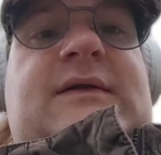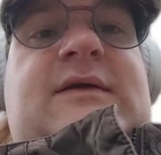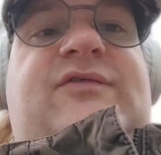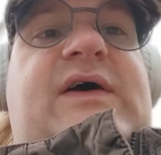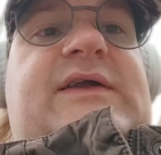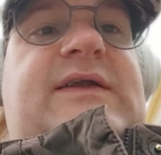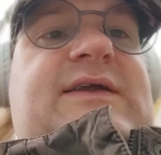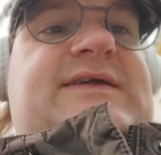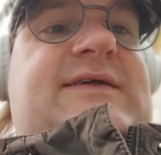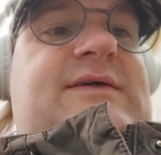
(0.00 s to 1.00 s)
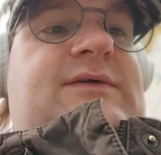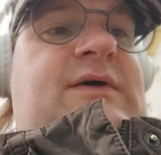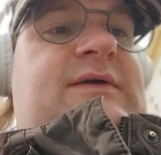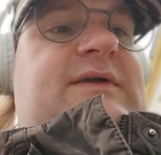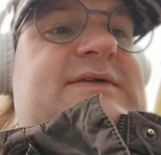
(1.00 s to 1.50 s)
fadinisieren.
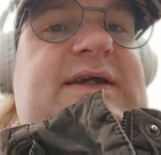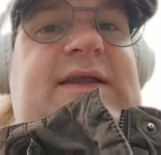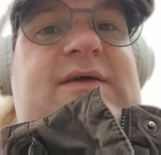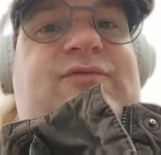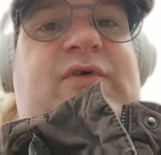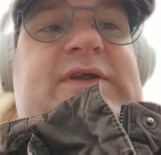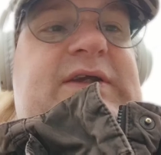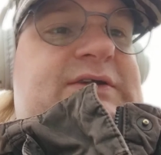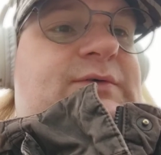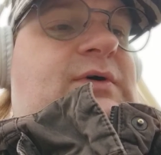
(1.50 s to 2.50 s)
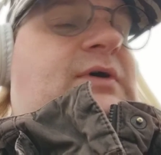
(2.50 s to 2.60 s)
Das geht einfach nicht so.